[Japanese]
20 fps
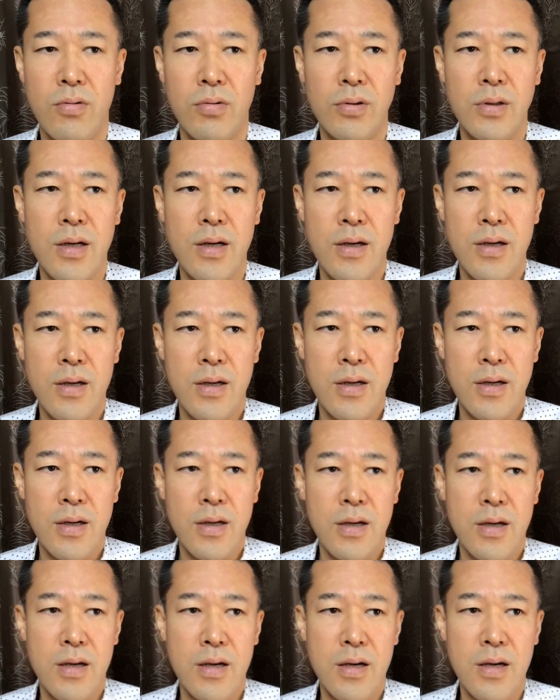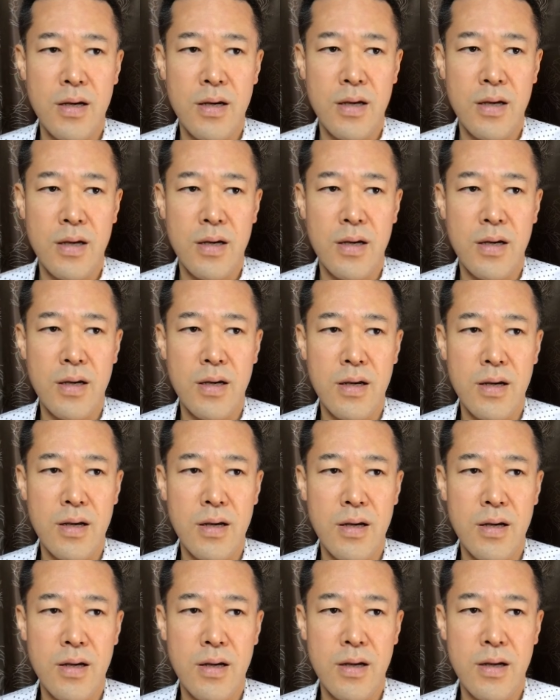ほんで
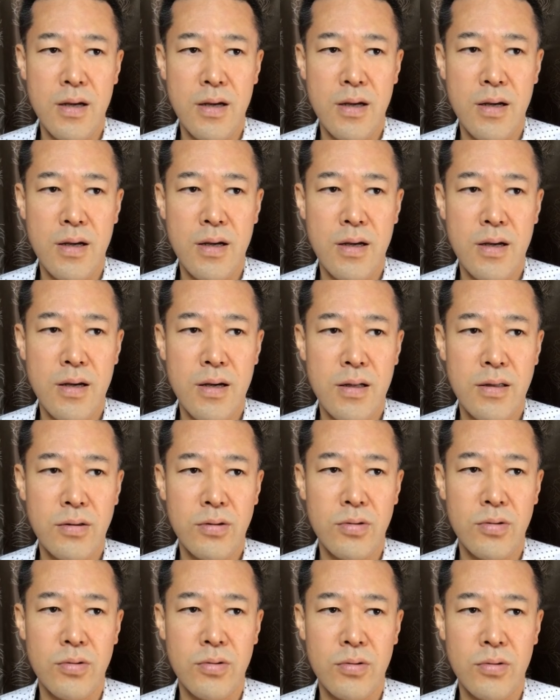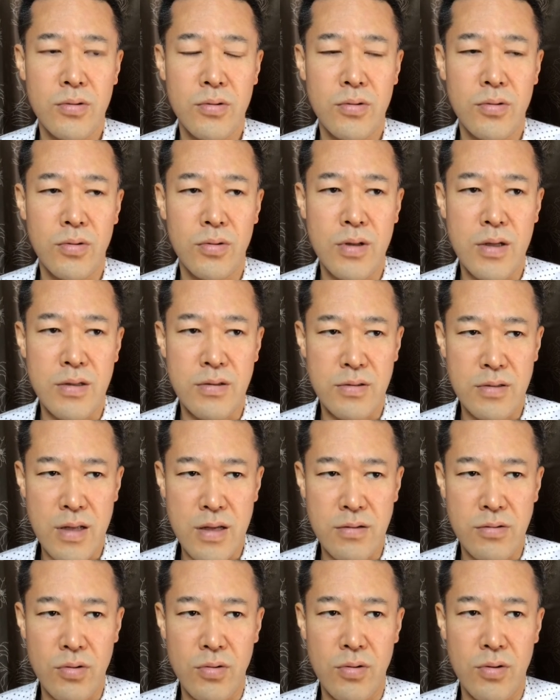えー、っとです
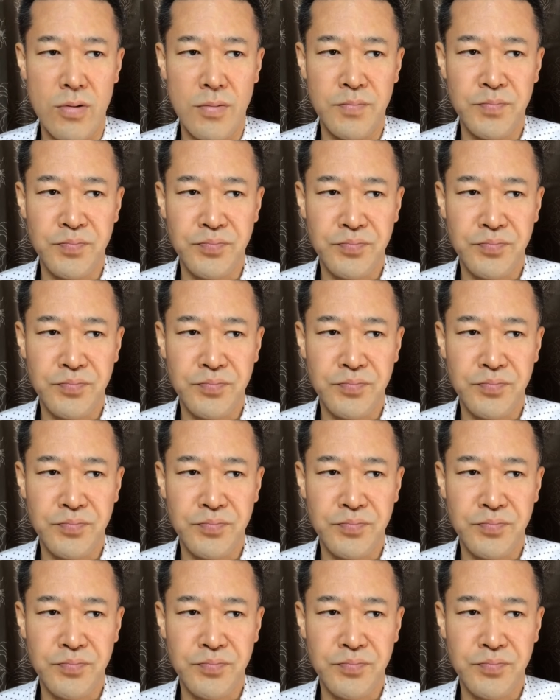ねその